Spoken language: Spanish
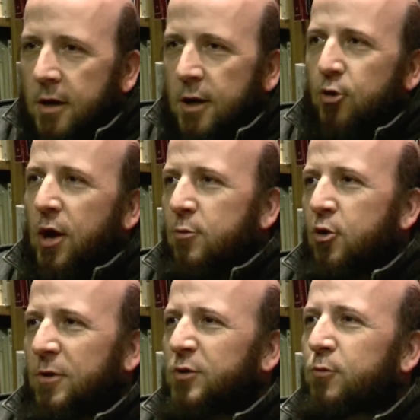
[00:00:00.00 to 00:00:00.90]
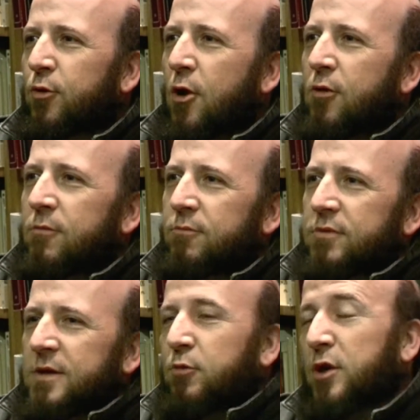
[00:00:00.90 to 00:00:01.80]
creo que a lo mejor vas un poco
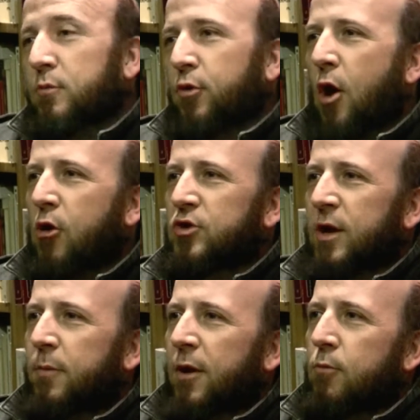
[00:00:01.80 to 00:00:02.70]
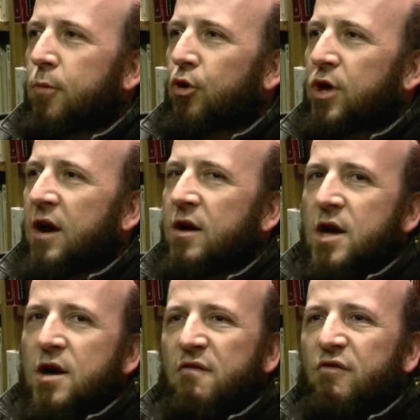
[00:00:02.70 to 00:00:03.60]
se puede ir un poco a contrapelo, un poco ya
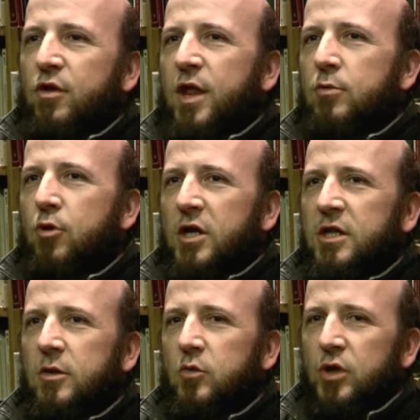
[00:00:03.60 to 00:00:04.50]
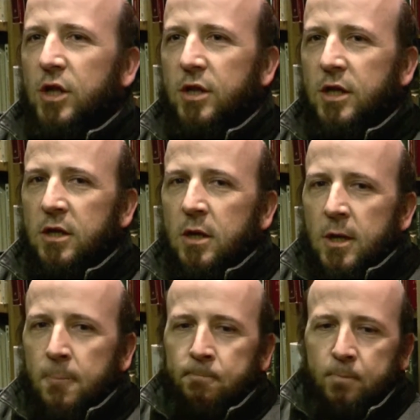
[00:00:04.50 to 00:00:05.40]
forzado por las circunstancias.
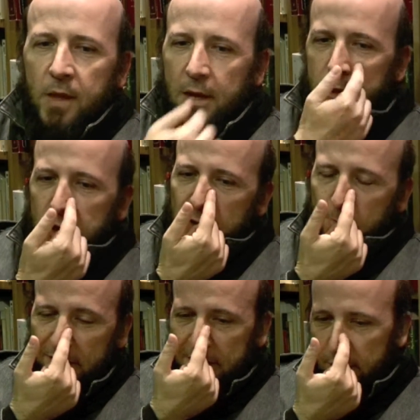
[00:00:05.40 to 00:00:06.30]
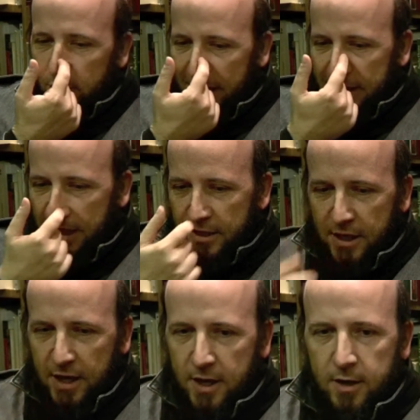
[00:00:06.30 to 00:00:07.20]
A ver, yo siempre he tenido la idea de
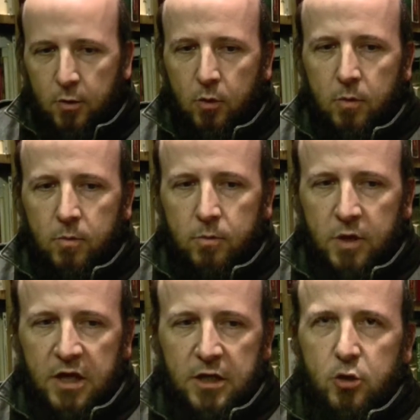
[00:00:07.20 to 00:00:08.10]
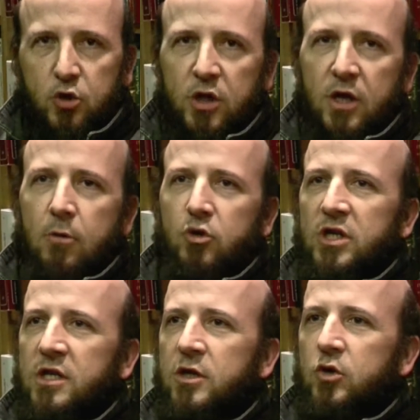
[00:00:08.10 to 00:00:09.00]
que quienes nos dedicamos a
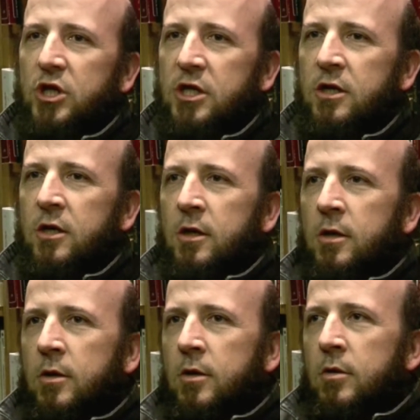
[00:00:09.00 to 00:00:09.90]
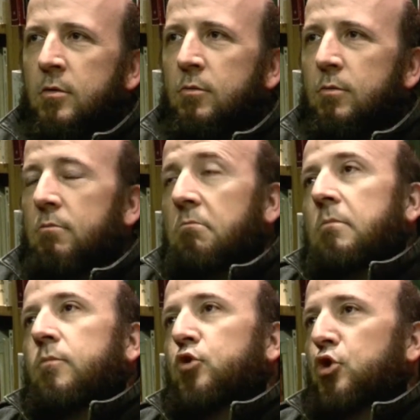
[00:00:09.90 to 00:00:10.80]
estas cosas
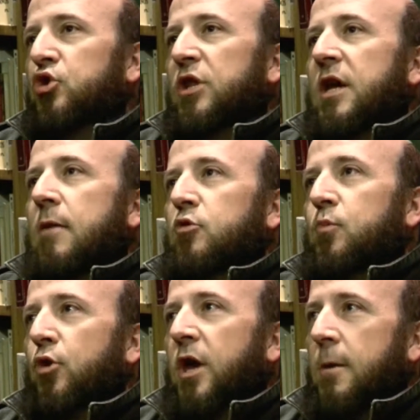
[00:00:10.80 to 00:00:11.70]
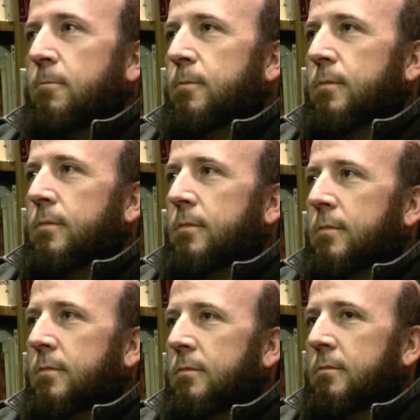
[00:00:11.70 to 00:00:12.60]
pues nos dedicamos porque
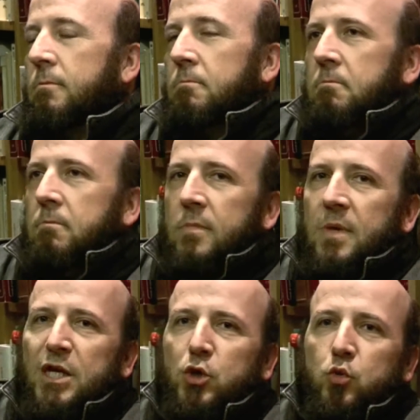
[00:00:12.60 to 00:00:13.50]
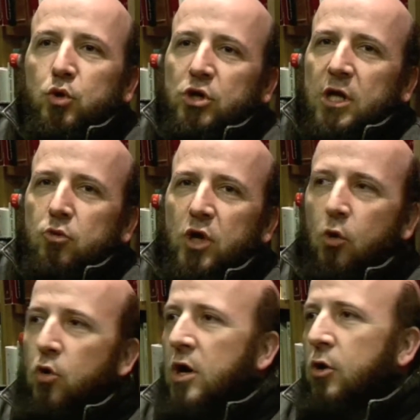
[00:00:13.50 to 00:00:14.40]
intuyo que tenemos
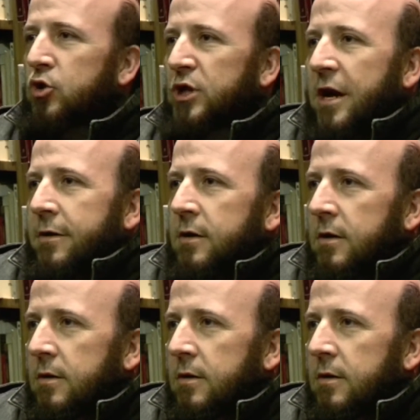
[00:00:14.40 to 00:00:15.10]
algo que contar.